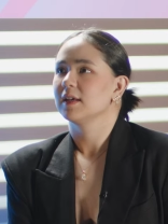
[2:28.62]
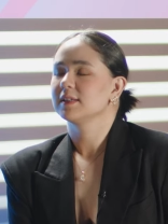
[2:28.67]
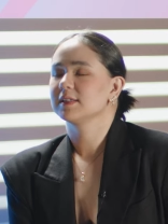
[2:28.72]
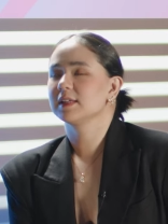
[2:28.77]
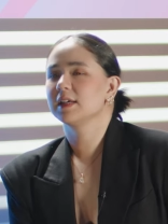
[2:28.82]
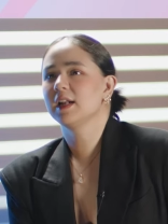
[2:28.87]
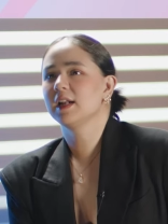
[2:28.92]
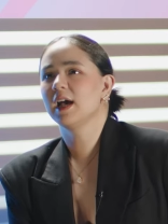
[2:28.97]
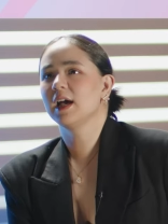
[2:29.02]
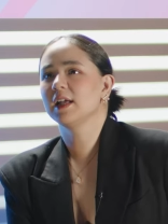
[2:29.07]

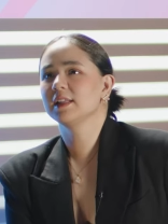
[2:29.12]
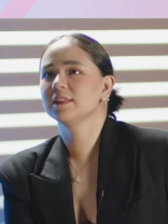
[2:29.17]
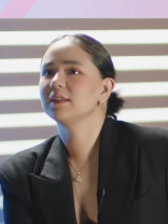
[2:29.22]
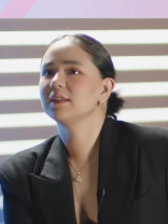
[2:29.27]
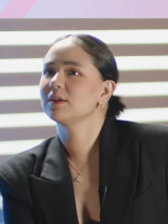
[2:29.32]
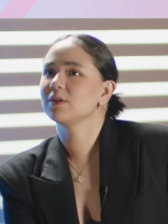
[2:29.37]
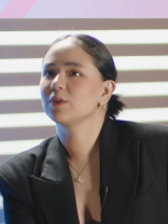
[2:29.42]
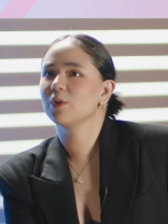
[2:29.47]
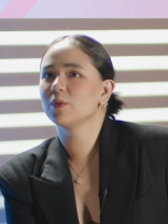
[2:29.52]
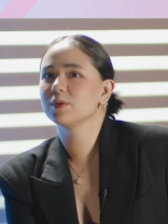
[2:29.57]
Sa lahat
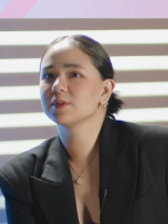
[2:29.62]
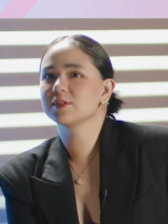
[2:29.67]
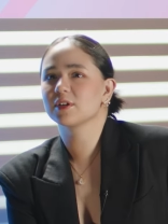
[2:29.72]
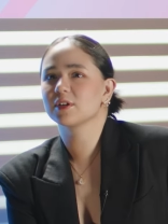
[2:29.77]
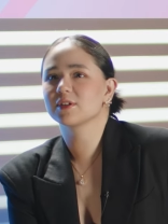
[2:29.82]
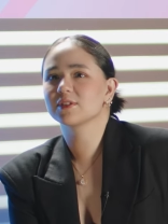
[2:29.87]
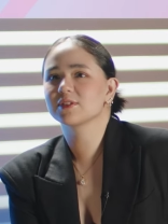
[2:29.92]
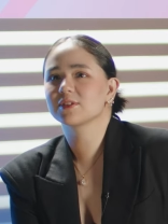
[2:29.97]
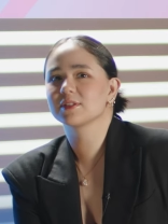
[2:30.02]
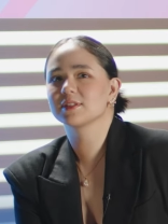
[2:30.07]
ng
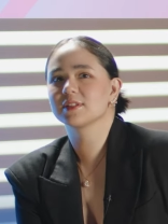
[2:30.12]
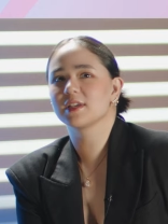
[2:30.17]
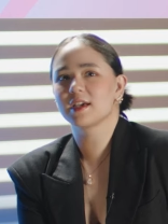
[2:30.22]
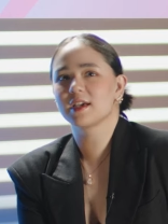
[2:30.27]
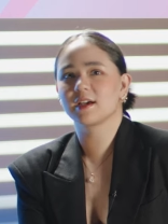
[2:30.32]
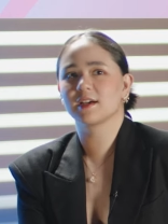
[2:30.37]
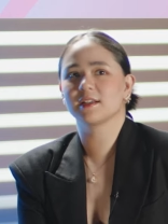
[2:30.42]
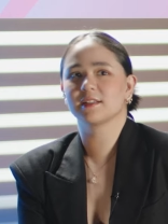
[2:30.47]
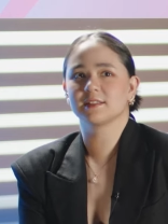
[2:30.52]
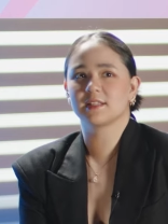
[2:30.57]
co-stars ko sa
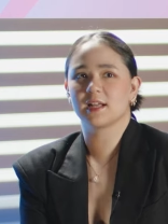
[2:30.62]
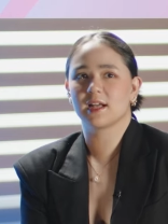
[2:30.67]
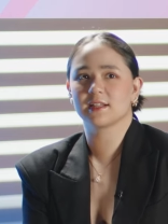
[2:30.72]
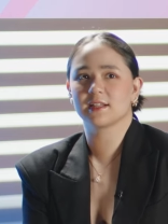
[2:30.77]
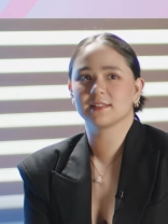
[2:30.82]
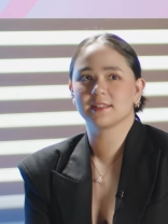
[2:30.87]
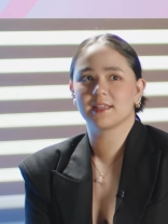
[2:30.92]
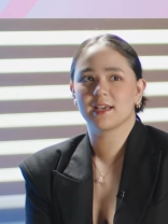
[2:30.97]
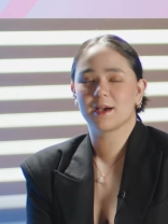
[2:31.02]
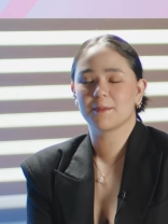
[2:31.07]

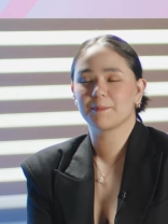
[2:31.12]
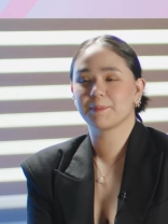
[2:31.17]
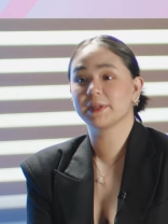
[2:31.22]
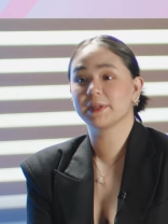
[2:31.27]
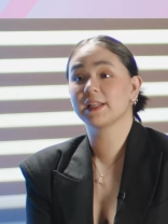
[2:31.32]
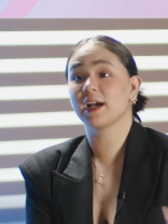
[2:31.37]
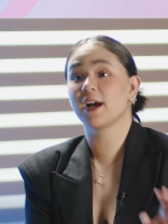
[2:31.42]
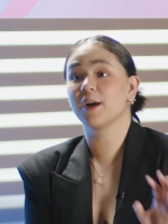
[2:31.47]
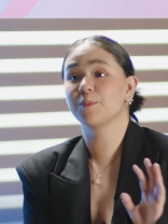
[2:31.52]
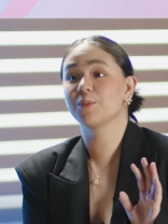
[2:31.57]
Encantadia,
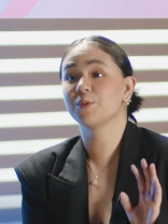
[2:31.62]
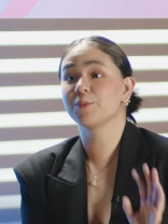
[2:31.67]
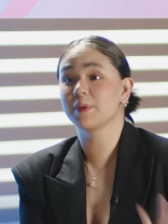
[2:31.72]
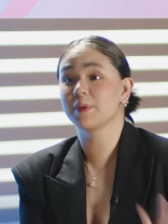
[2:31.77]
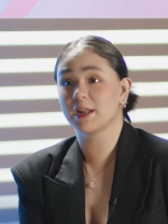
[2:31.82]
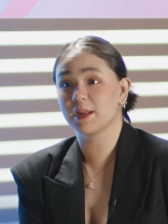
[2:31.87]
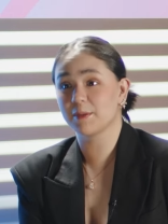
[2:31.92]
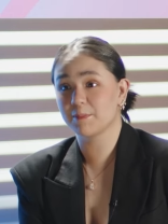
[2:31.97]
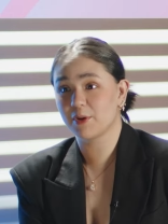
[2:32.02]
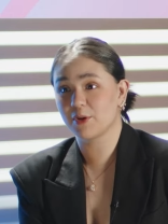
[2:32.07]

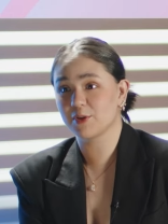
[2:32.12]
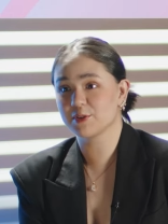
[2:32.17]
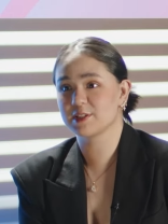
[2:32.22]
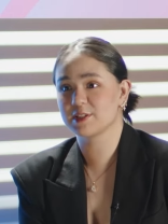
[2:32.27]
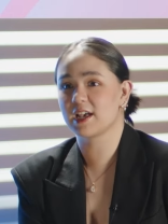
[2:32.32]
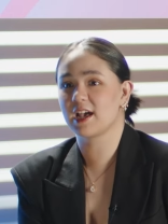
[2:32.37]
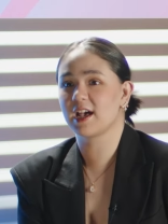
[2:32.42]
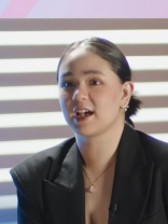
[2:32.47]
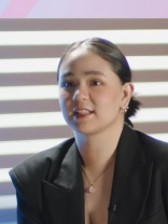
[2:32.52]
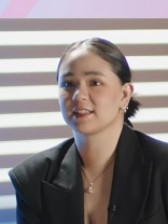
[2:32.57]
pinaka-bumilib ako
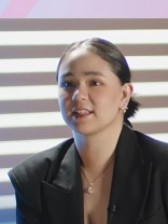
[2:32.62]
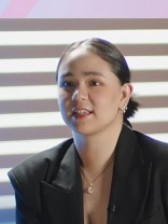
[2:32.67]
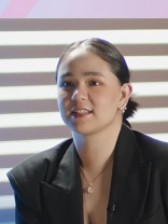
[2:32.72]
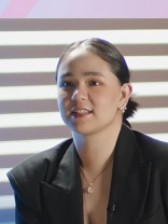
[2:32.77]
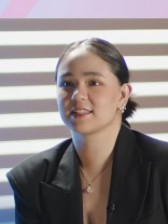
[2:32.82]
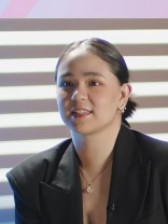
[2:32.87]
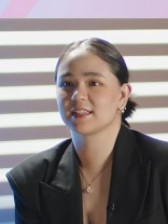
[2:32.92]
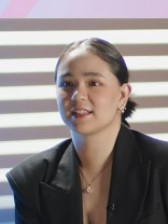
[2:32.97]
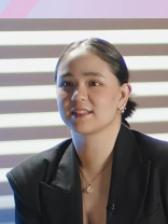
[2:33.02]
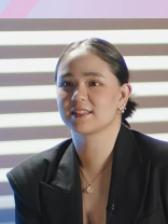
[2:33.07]
sa acting
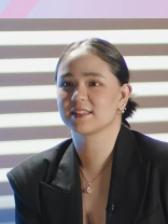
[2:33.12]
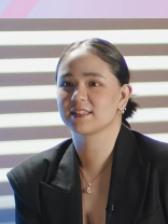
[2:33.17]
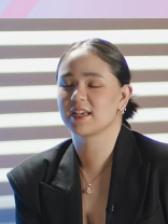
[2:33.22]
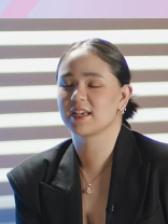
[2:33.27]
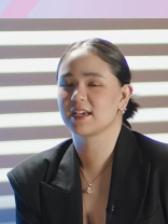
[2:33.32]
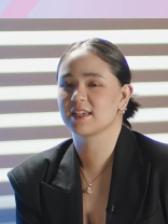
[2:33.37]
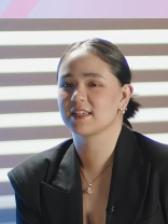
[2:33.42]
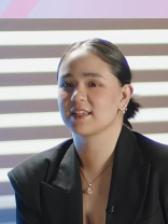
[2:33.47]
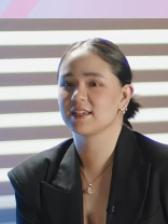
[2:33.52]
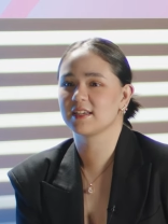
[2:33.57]
skills
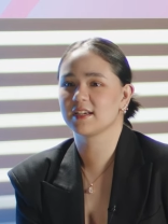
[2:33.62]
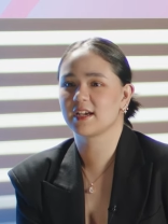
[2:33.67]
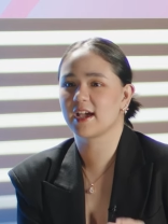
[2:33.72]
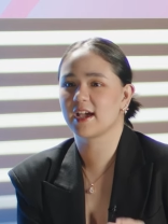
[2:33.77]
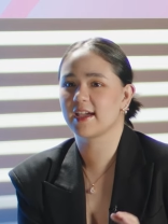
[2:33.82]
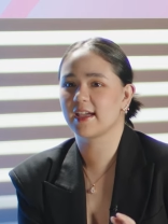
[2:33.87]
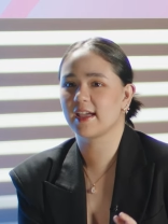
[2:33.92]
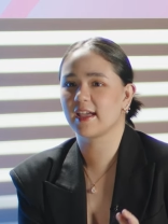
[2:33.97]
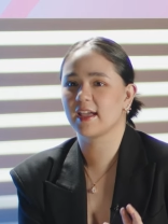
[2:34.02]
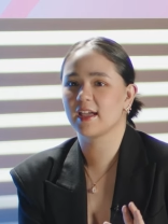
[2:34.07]
ay
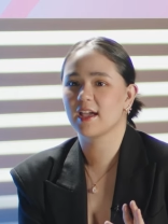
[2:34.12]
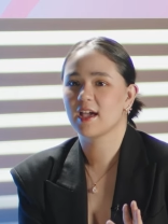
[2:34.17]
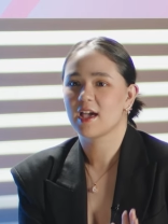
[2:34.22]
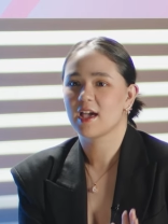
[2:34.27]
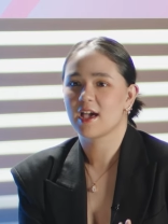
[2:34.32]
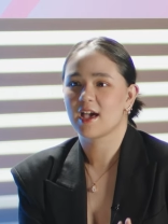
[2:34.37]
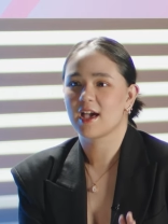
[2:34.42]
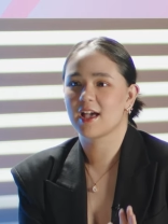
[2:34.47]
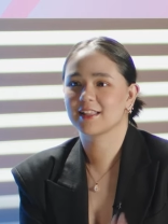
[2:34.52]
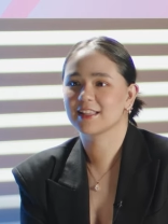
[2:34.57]
kay
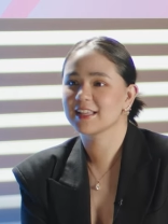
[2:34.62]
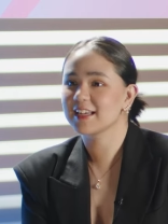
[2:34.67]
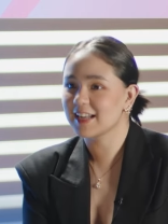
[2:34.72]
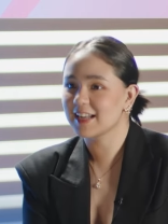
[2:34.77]
Ate